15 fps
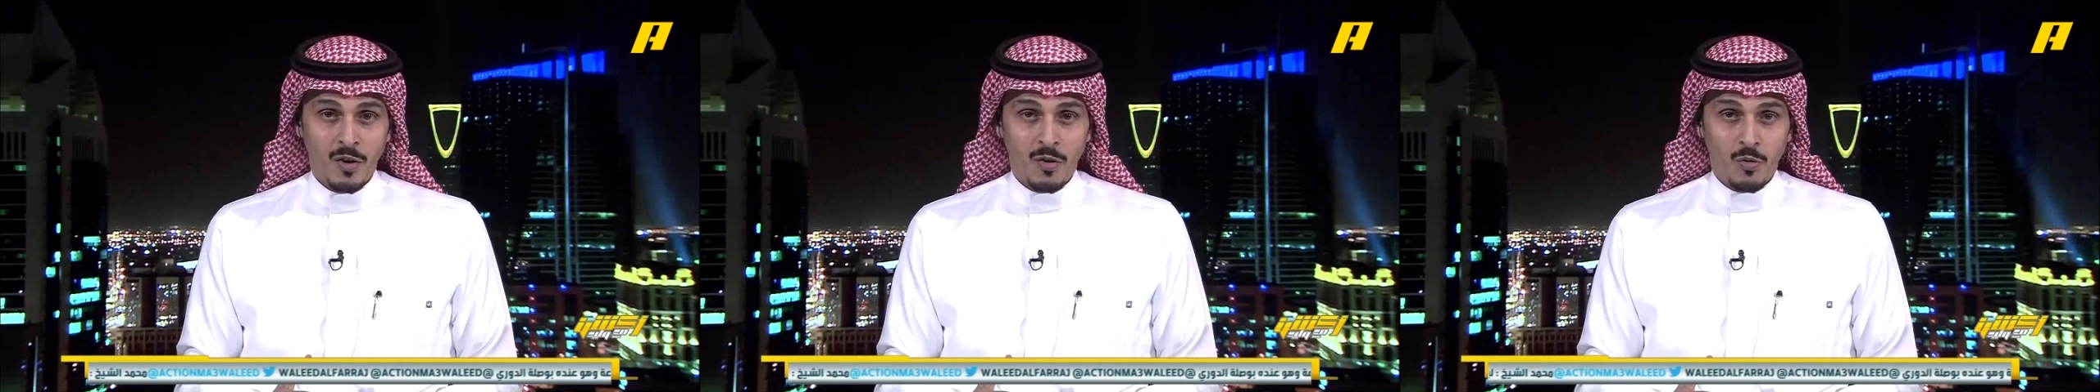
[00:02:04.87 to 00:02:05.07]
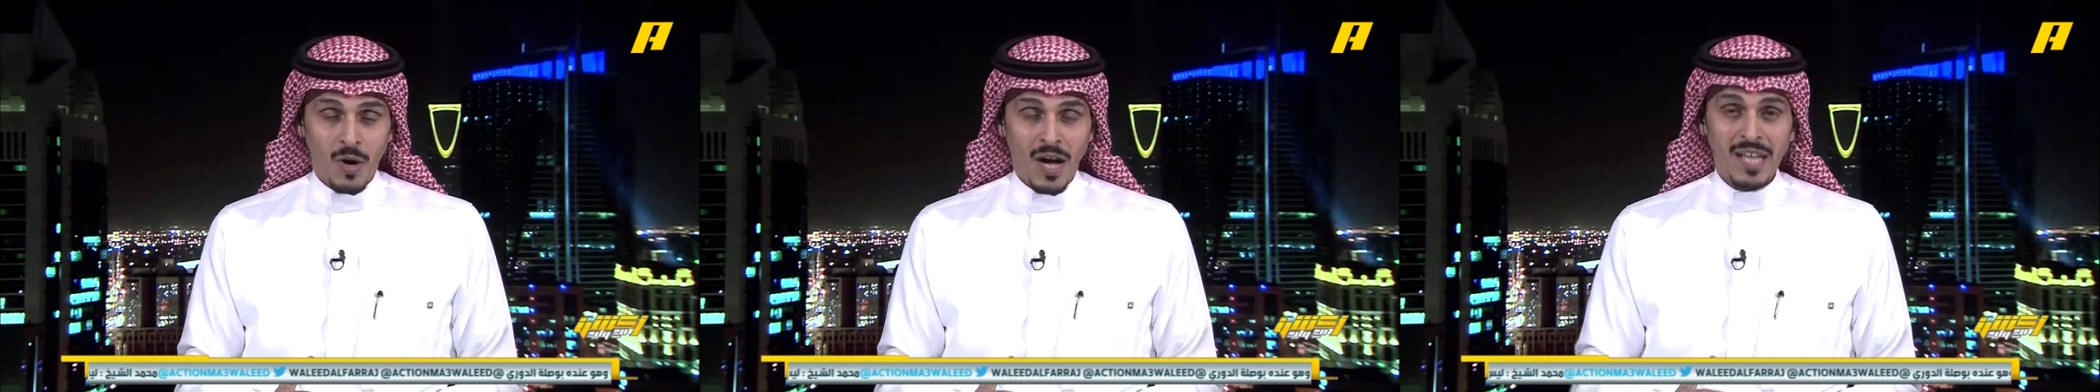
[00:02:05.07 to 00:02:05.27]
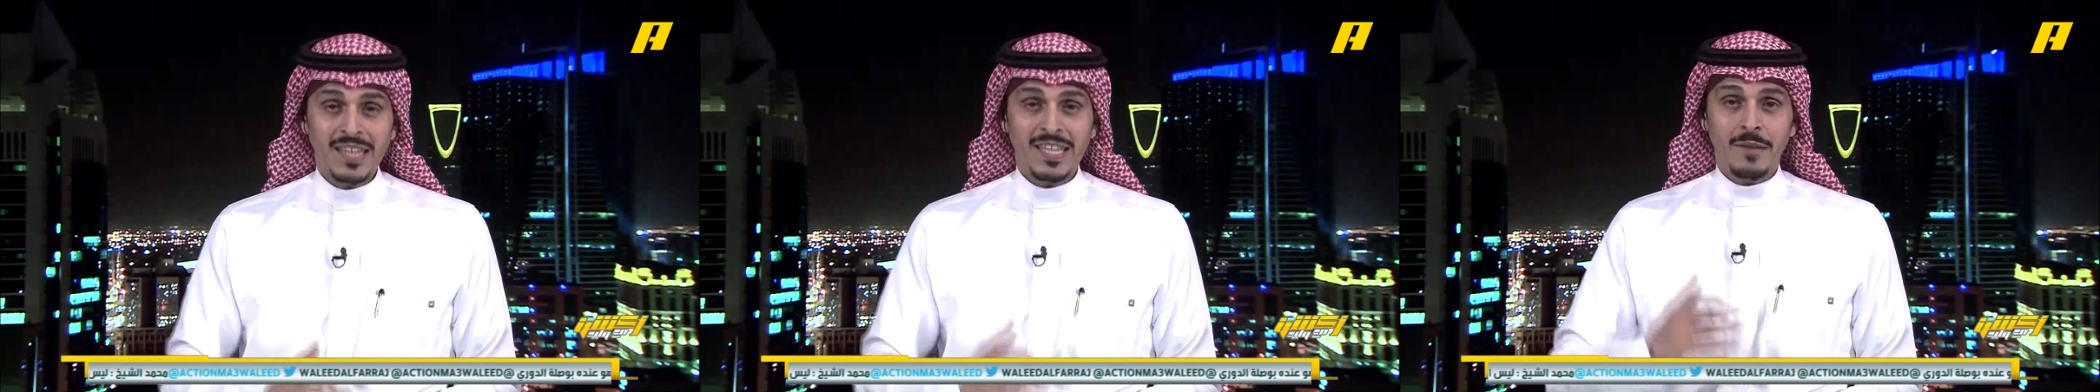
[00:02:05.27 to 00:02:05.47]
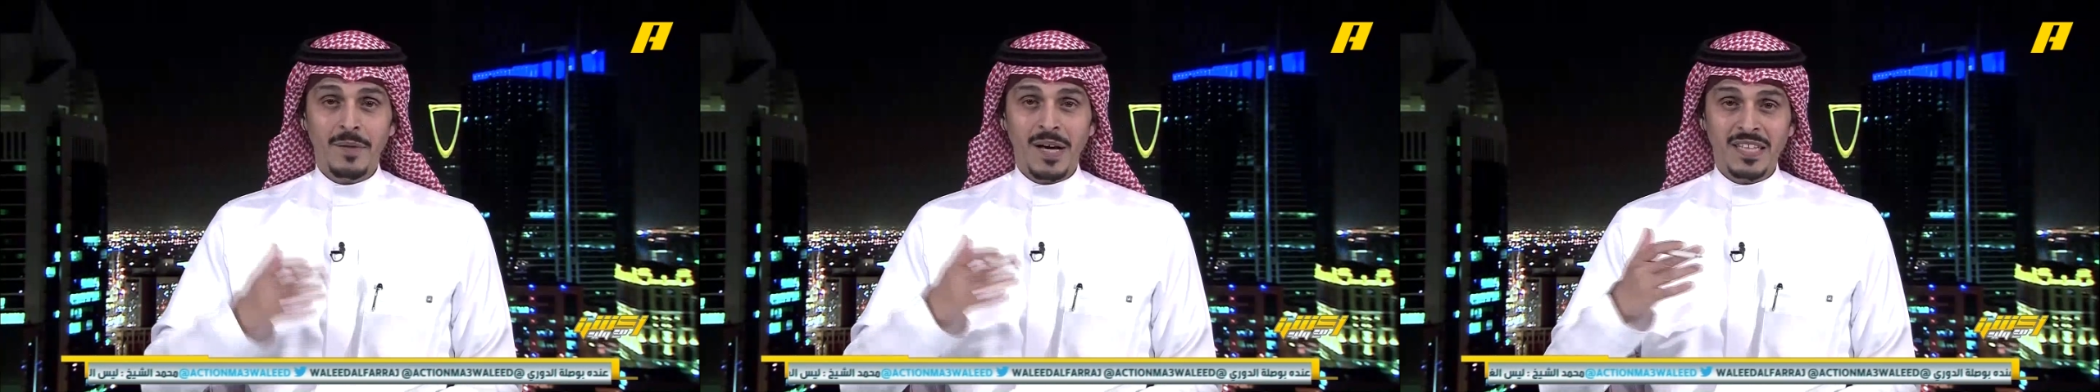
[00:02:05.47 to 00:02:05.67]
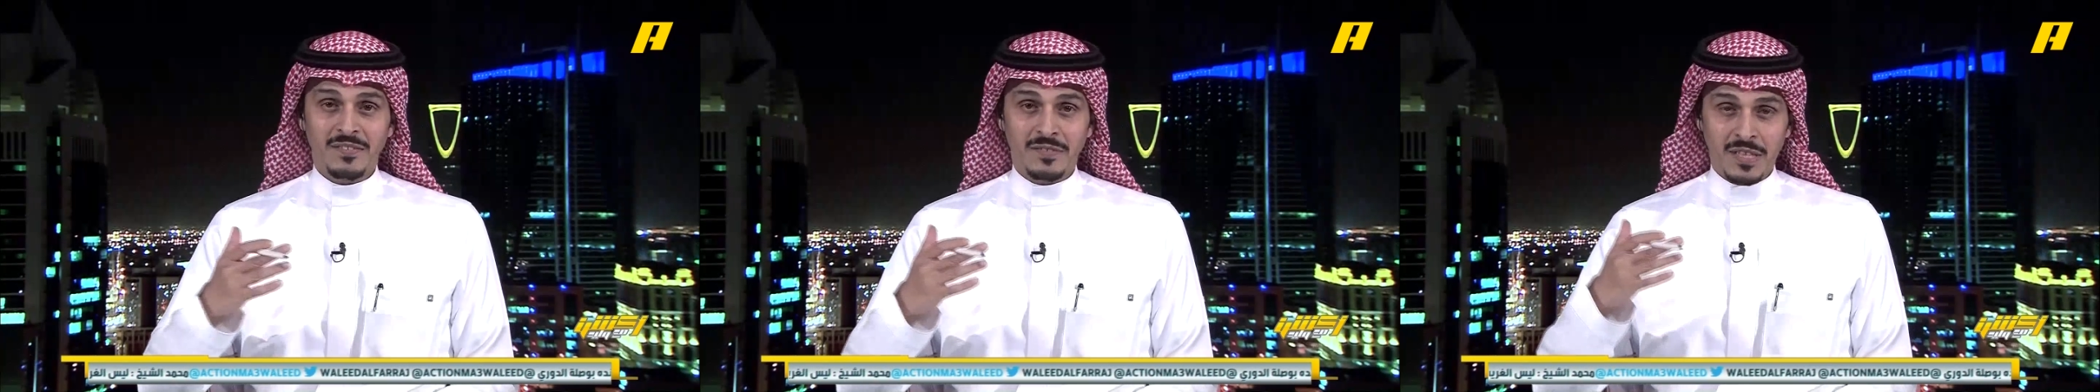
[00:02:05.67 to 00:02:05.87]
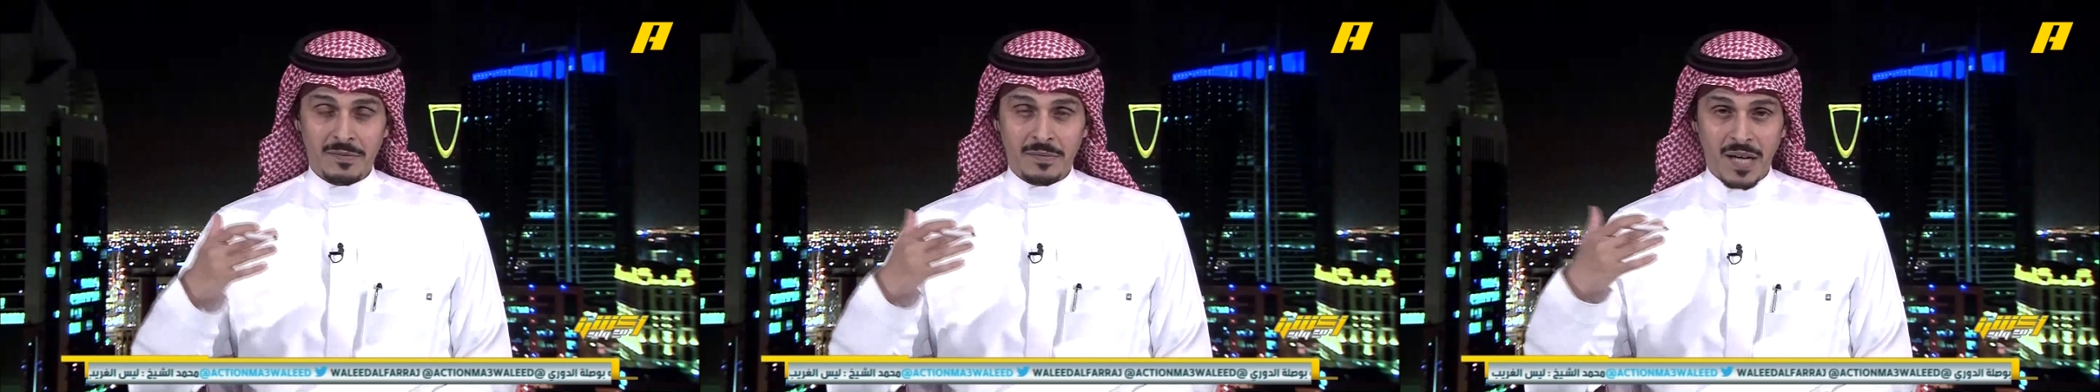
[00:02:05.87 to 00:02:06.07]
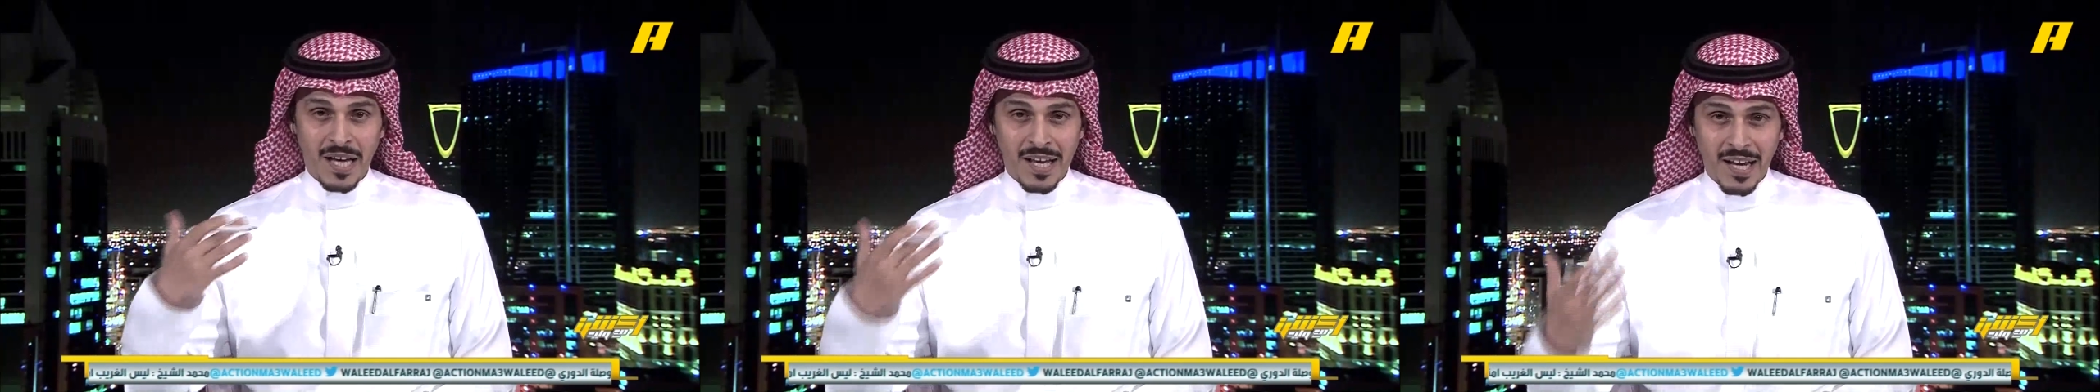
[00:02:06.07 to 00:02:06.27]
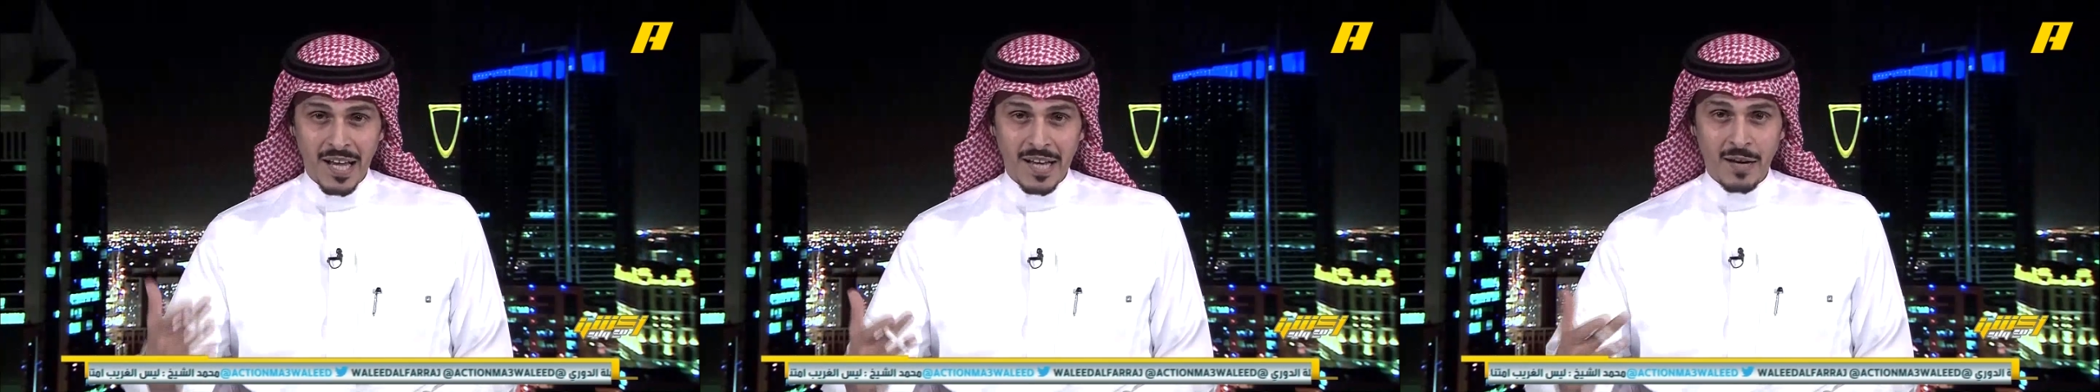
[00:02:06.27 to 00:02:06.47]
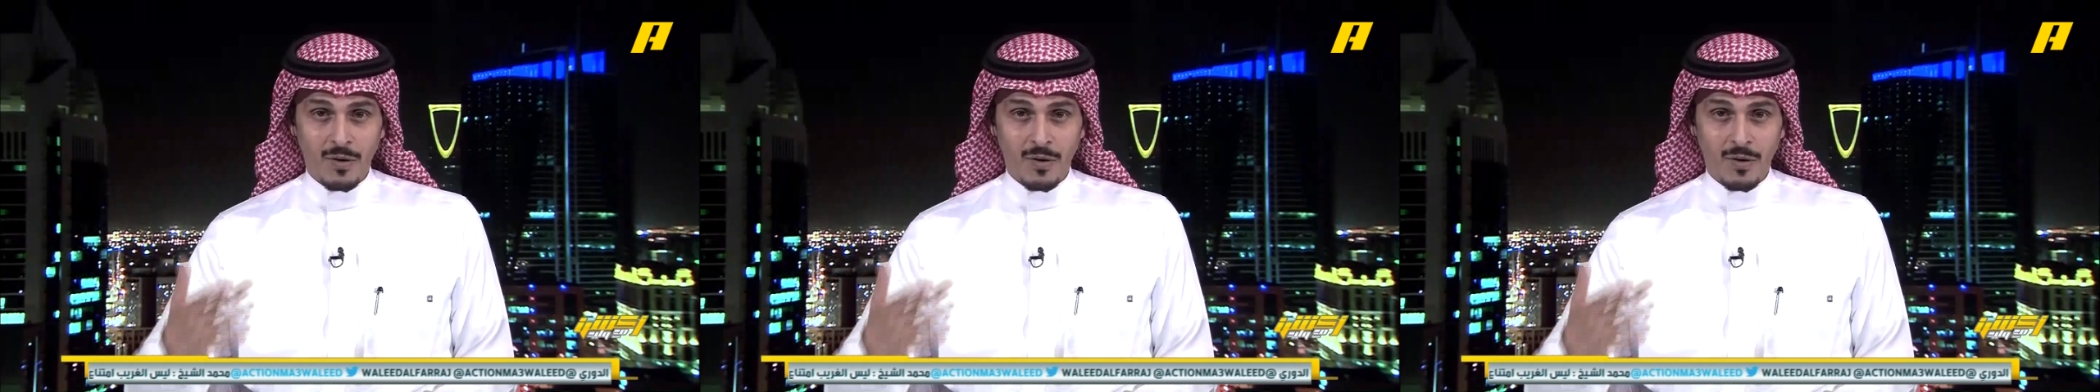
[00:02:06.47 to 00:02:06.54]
وحتى بعد قرار